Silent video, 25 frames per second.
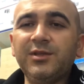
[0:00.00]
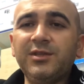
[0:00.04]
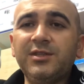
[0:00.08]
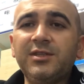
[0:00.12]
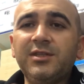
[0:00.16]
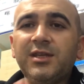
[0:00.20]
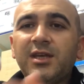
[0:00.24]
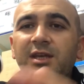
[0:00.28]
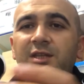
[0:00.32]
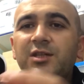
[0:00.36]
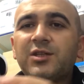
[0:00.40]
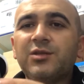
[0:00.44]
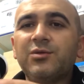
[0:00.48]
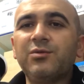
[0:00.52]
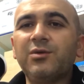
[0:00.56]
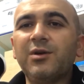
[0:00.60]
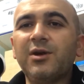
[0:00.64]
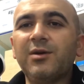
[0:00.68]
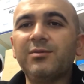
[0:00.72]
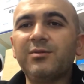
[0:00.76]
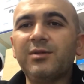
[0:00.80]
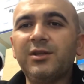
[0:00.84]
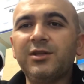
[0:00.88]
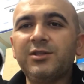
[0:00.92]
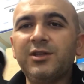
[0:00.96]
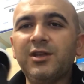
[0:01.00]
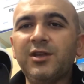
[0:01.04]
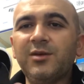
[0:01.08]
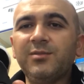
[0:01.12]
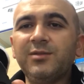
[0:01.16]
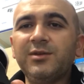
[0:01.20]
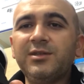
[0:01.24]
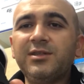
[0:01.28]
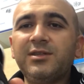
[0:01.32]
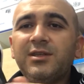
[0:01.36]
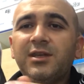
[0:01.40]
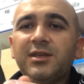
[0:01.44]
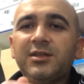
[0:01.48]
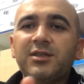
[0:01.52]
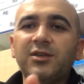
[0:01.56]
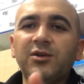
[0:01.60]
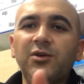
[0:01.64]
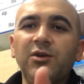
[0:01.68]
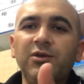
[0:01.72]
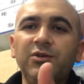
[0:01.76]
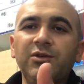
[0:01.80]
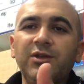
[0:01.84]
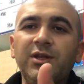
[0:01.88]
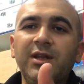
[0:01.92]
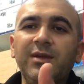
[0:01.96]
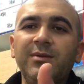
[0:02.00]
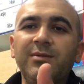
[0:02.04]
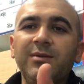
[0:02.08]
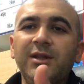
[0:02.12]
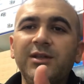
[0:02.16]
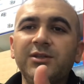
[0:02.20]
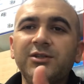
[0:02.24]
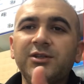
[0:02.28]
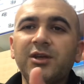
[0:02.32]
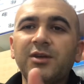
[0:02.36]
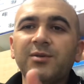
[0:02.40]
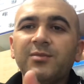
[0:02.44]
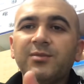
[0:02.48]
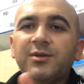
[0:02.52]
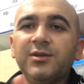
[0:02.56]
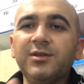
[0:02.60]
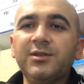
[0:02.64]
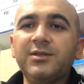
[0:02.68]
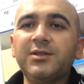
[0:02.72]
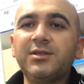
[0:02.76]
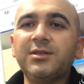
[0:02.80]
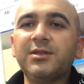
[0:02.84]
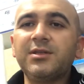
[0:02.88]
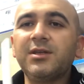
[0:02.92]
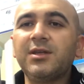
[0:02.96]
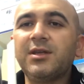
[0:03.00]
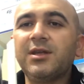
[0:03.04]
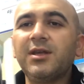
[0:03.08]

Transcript: ses duyabileceğimiz, sesi gönderebileceğimiz